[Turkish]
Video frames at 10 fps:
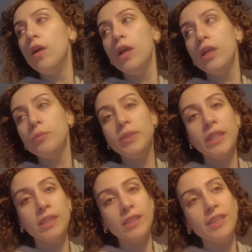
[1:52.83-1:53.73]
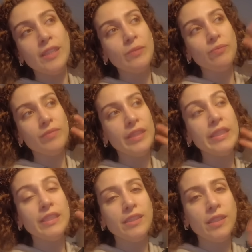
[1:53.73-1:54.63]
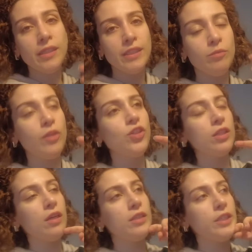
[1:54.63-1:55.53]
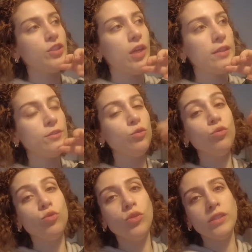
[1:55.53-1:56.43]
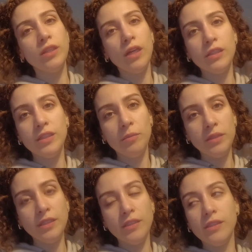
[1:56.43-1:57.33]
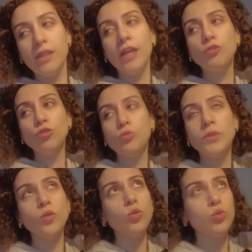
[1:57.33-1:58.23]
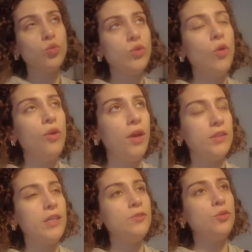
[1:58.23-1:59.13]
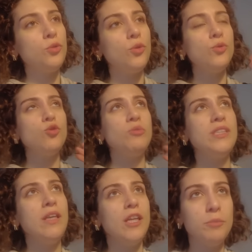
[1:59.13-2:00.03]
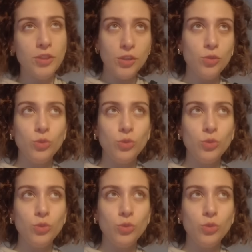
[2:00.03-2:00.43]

e, bize dedi ki ikisine teslim alacaklardı eşyaları. Dokuzuna sarkıtabiliriz dediler. Çünkü biz 30'unda Hollanda'dan döndük. 31'inde yılbaşını